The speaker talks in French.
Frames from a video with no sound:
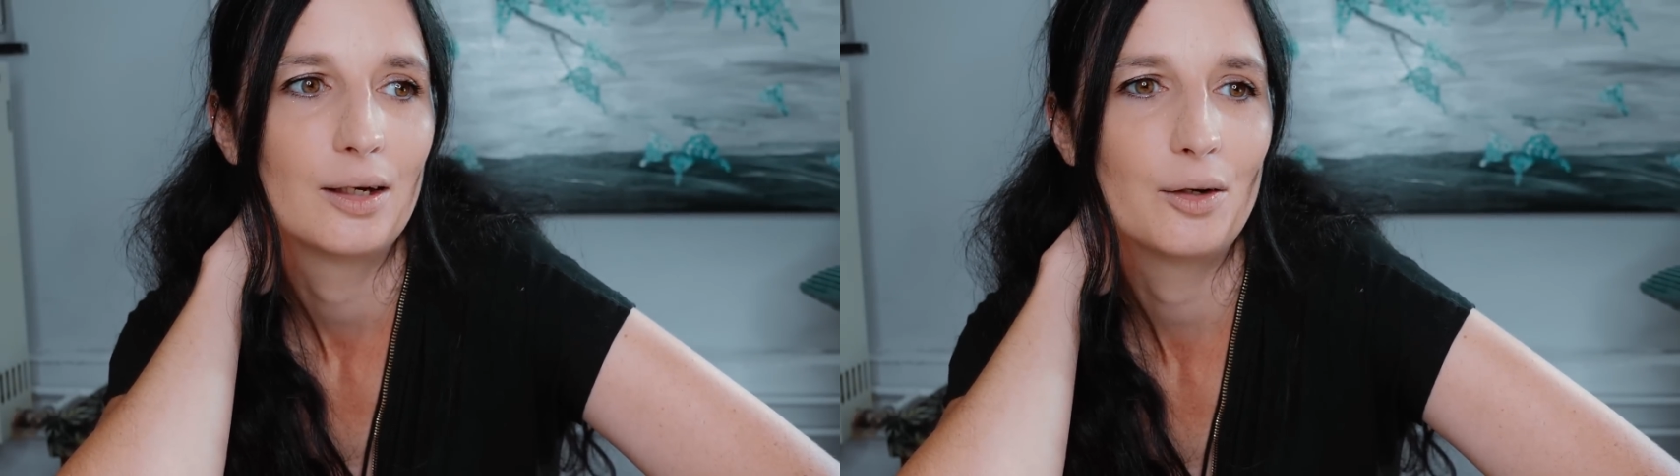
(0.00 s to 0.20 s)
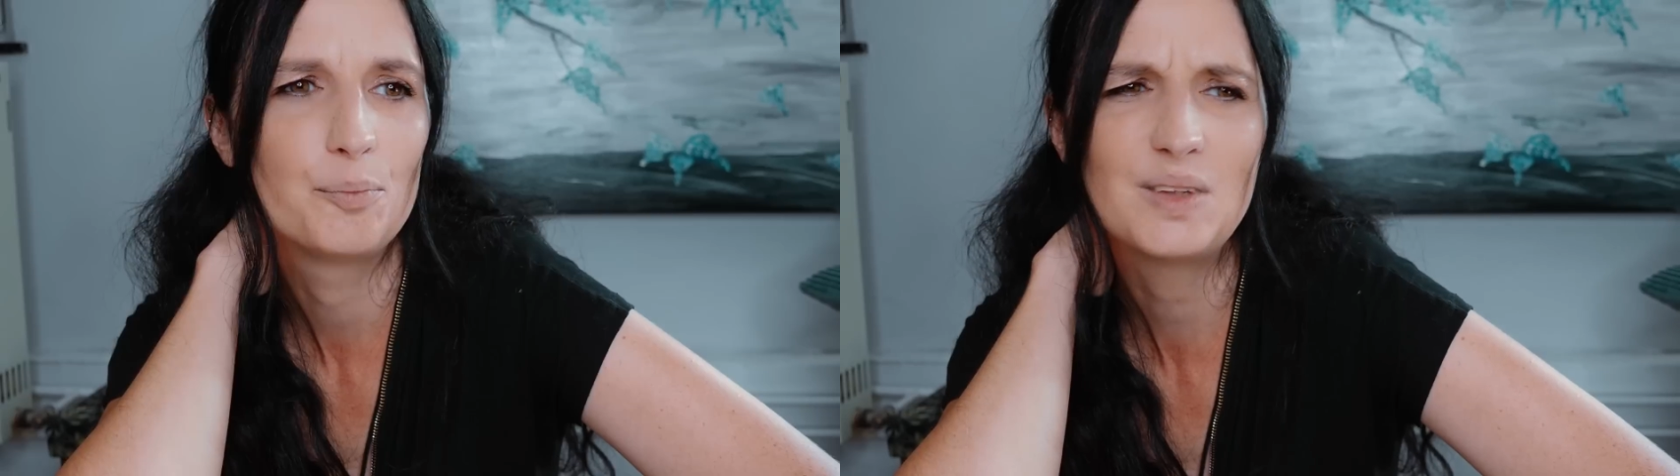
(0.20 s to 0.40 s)

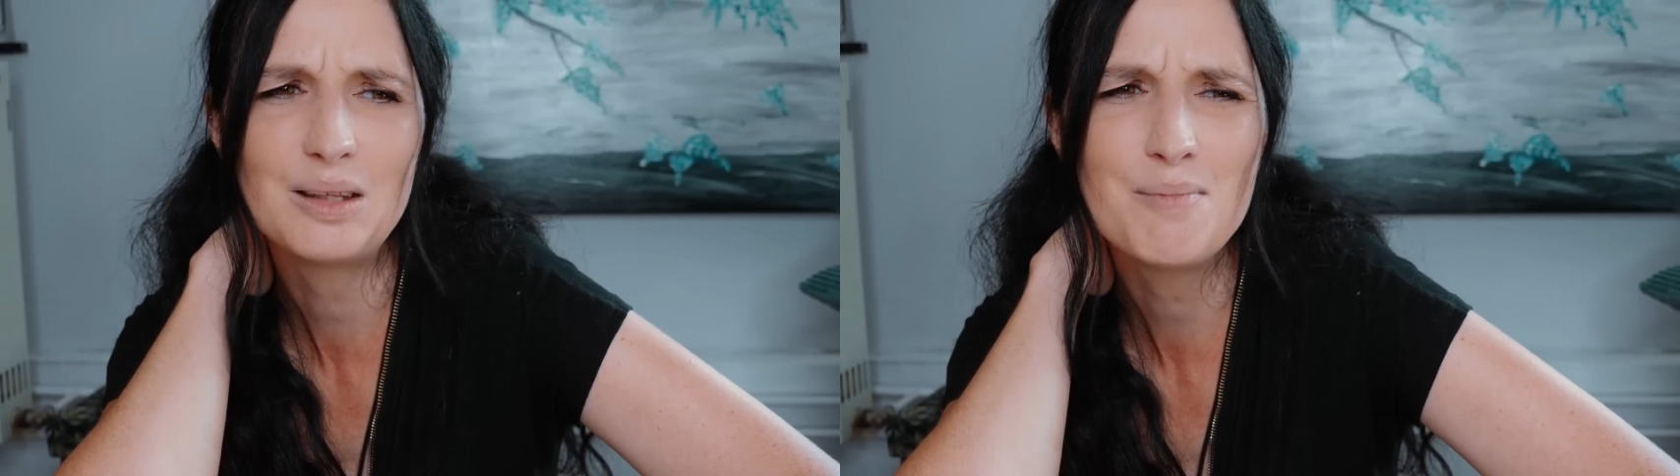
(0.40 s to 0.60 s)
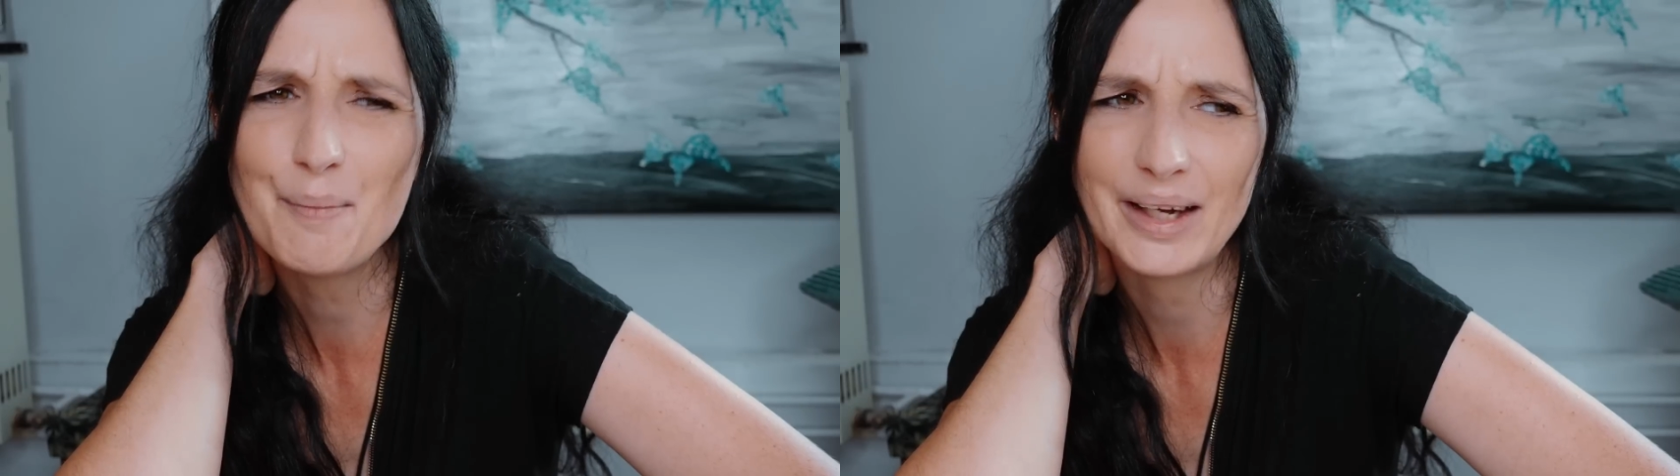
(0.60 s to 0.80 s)
euh,
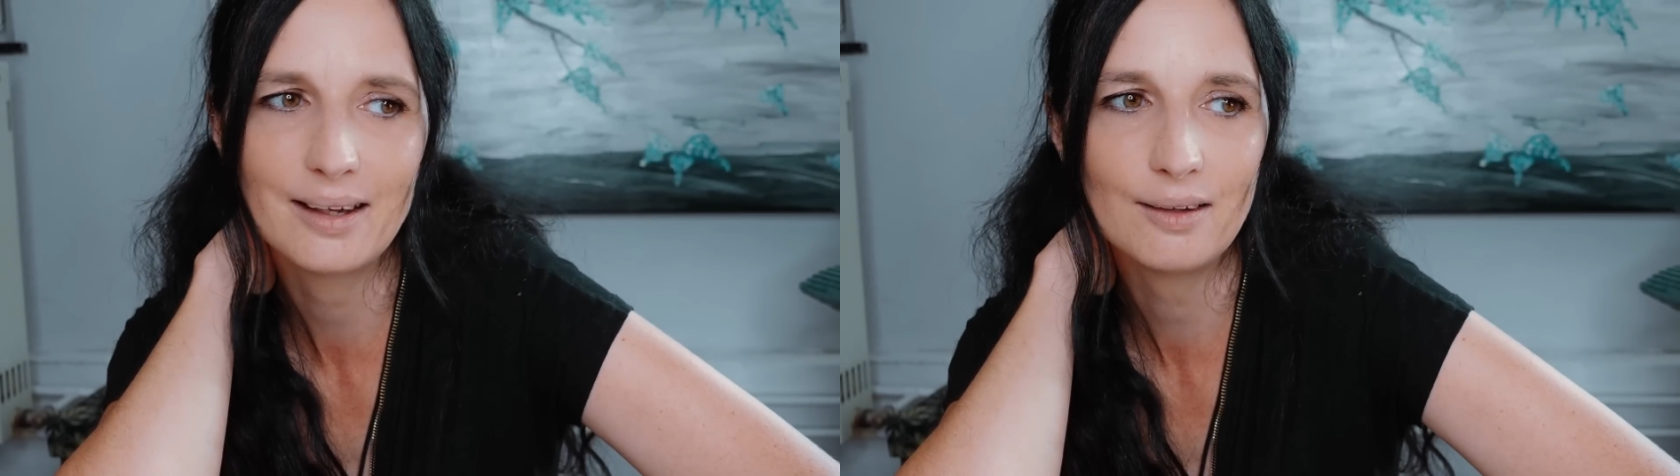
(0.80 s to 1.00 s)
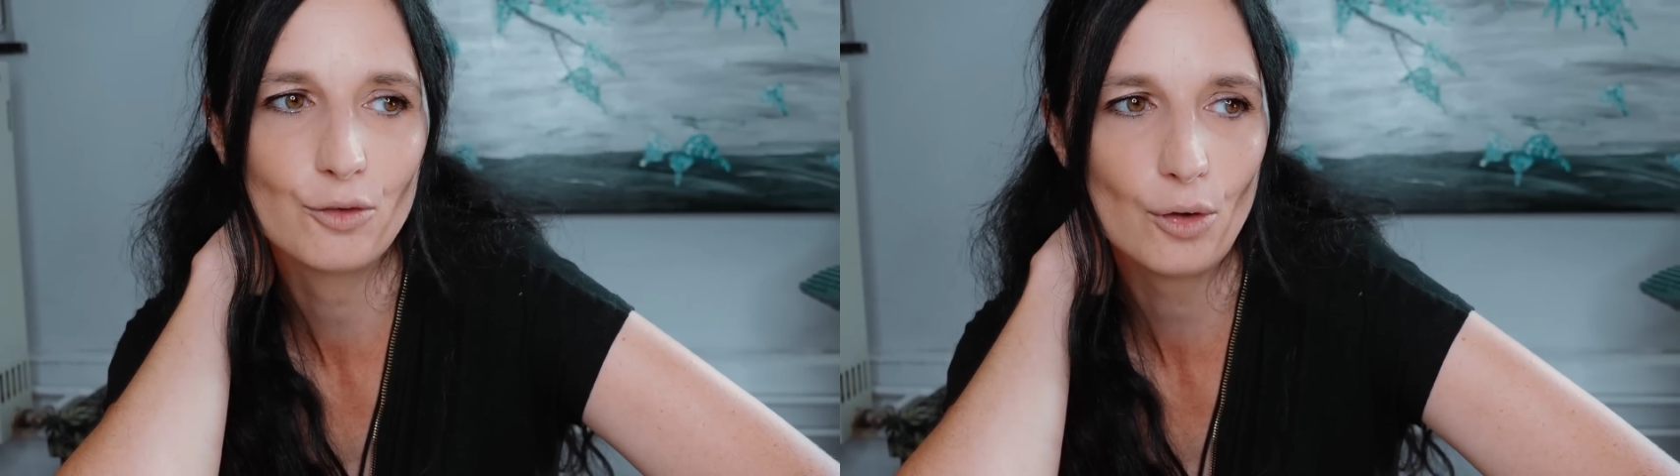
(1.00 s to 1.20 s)
peut-être même à
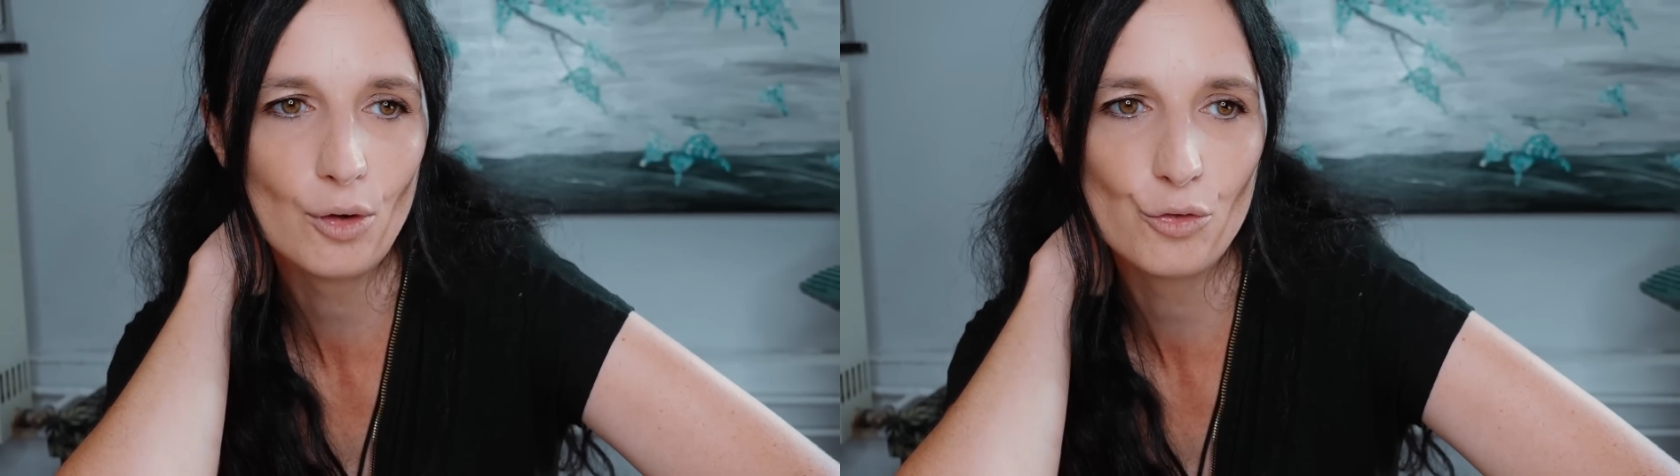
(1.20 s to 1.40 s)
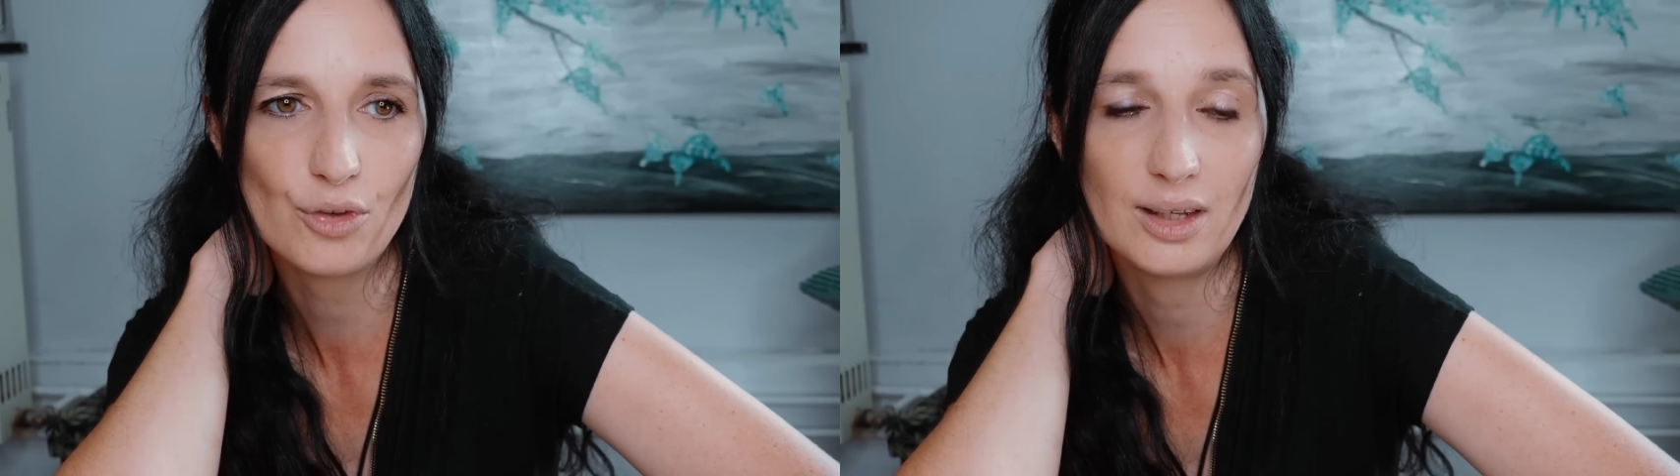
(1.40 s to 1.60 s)
14,